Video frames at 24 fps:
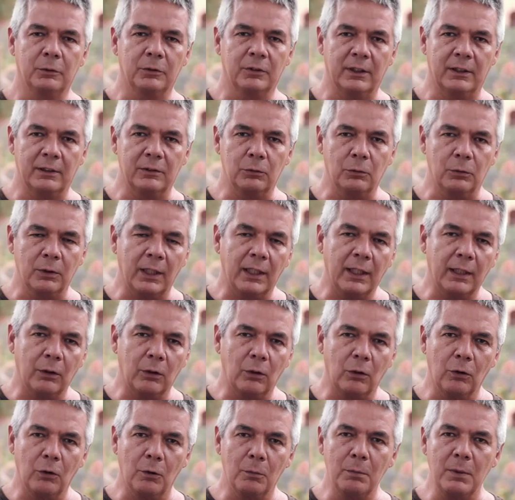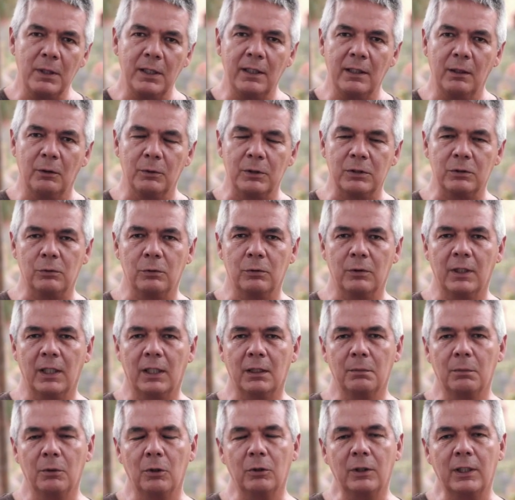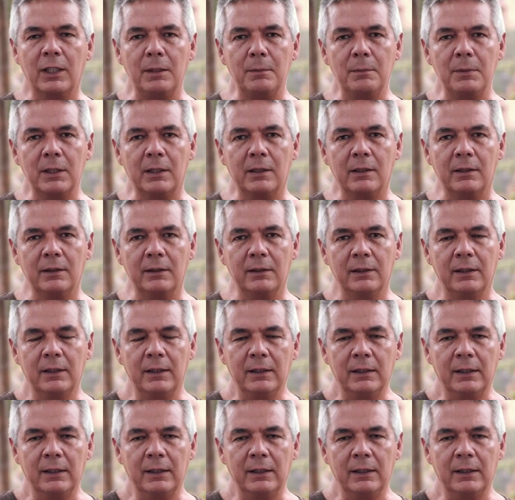o estudiar agronomía o estudiar bioquímica.